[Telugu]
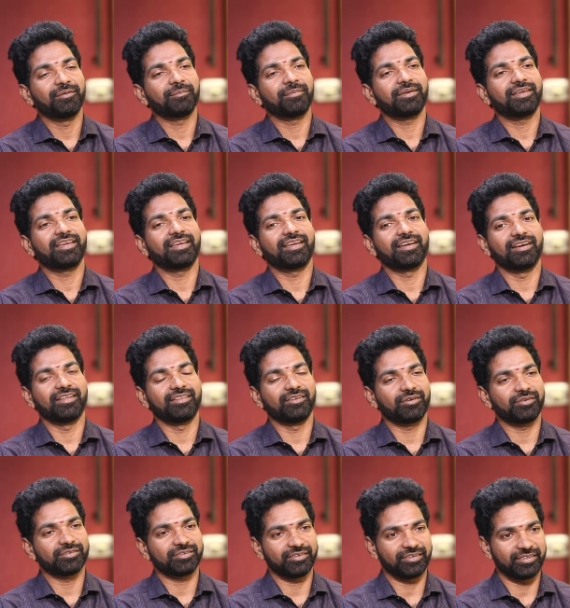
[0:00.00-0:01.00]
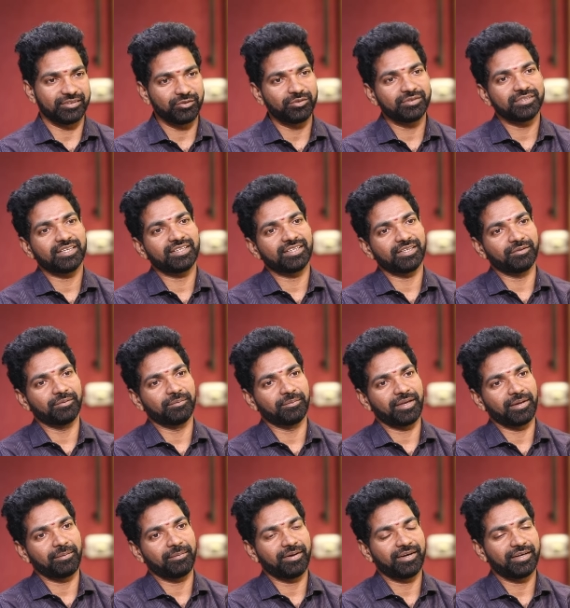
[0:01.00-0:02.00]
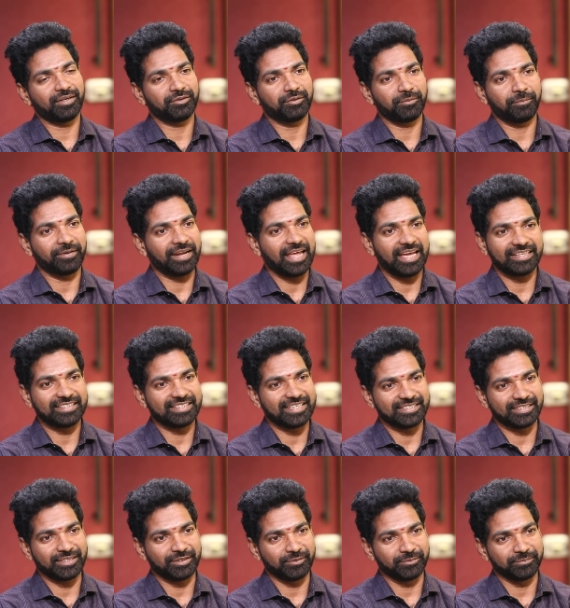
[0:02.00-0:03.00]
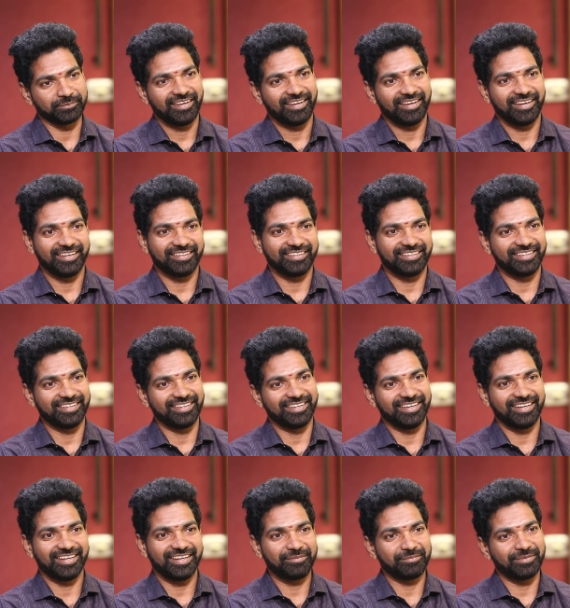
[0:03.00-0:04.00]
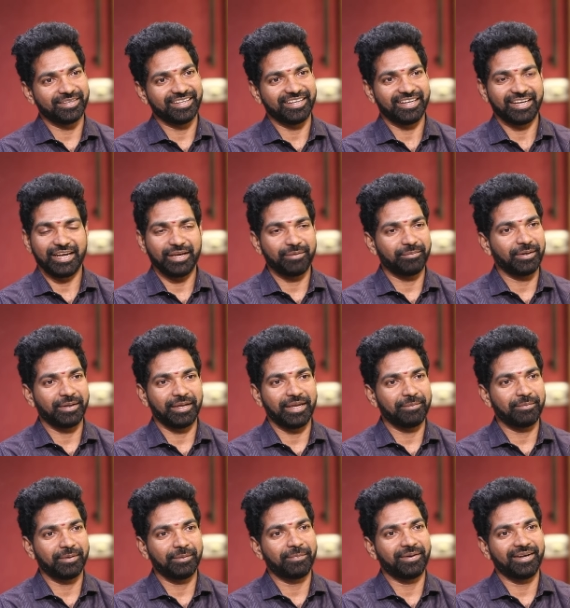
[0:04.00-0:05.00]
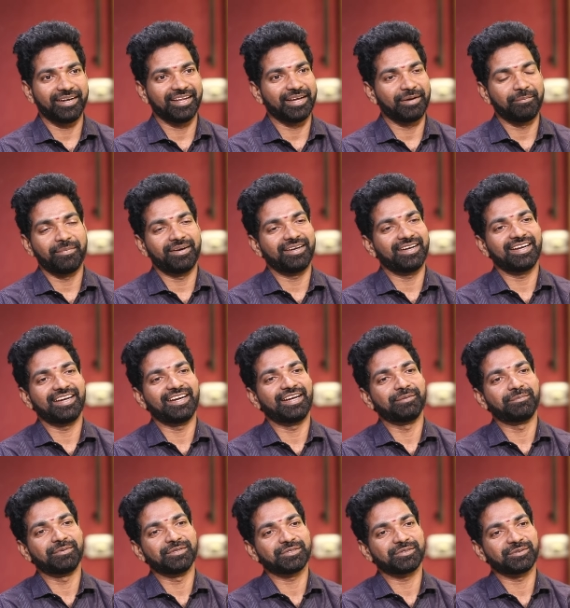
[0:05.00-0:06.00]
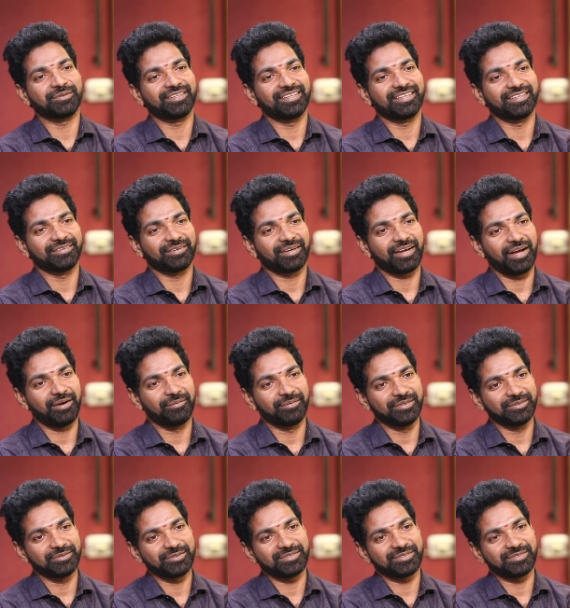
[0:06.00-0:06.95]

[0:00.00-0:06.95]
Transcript: మీ చూసాను నేను మీ అమ్మగారితో ప్రాంక్ చేశారు అది ఎలా మరి ఏమని ఏమనిపించలే అమ్మని ఇలా ఏడిపిస్తుంటే కామెంట్స్